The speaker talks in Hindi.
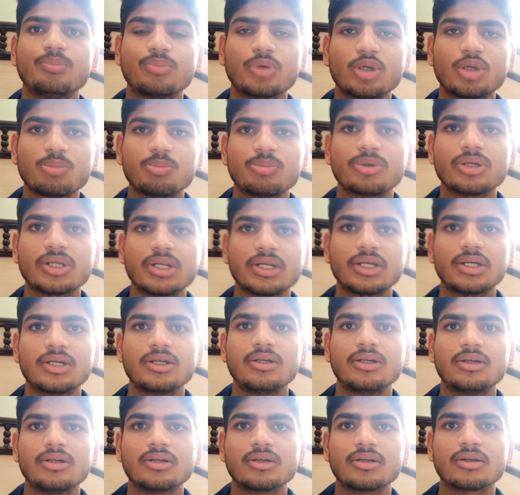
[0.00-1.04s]
प्रॉपर
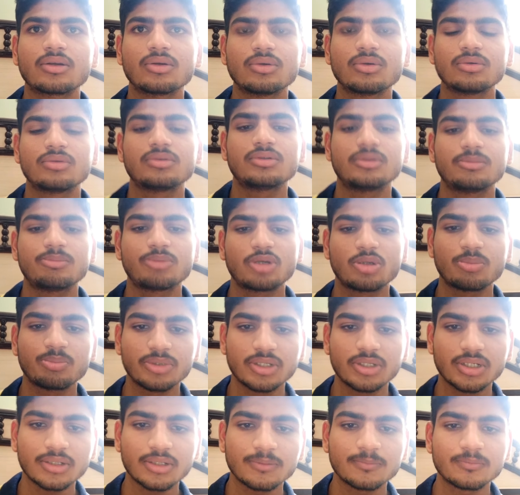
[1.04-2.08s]

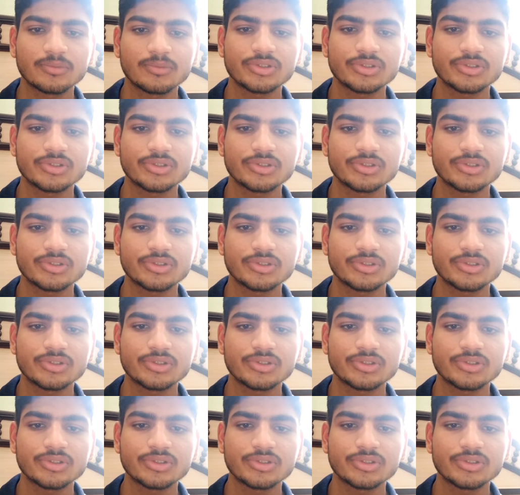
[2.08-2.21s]
प्रॉपर